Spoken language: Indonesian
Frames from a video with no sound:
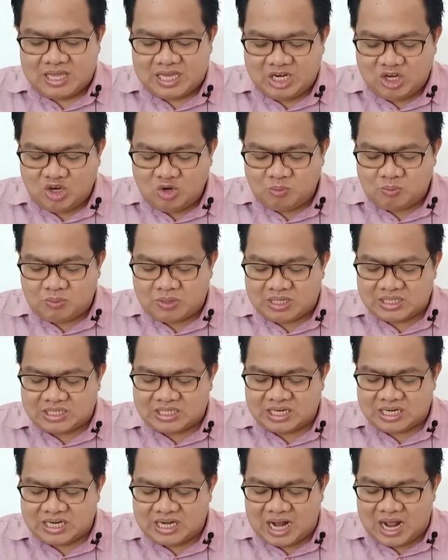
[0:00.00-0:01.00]
Hidup
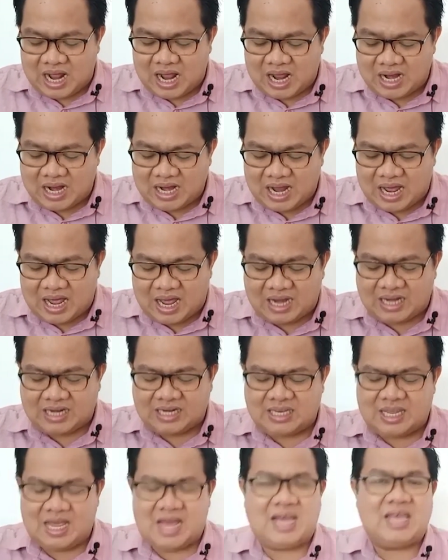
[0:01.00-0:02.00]

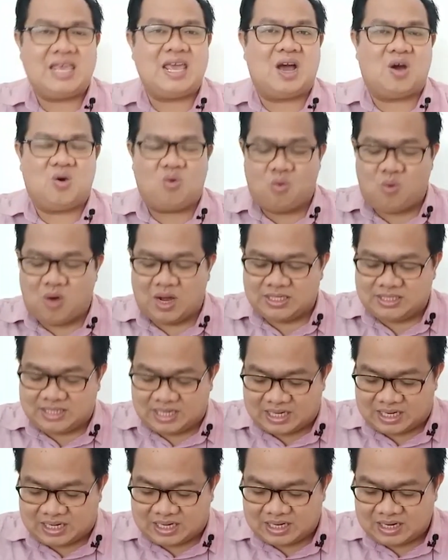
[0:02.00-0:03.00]
kesederhanaannya yang
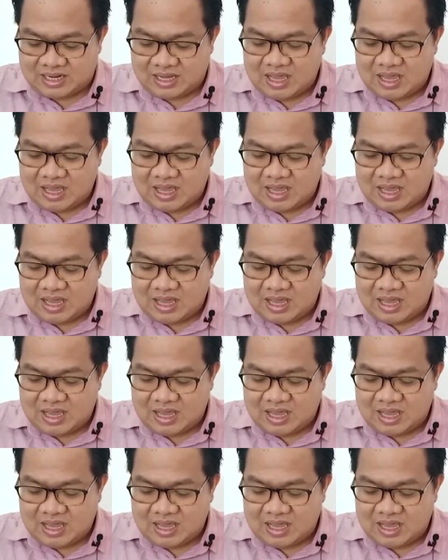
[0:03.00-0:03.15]
wajar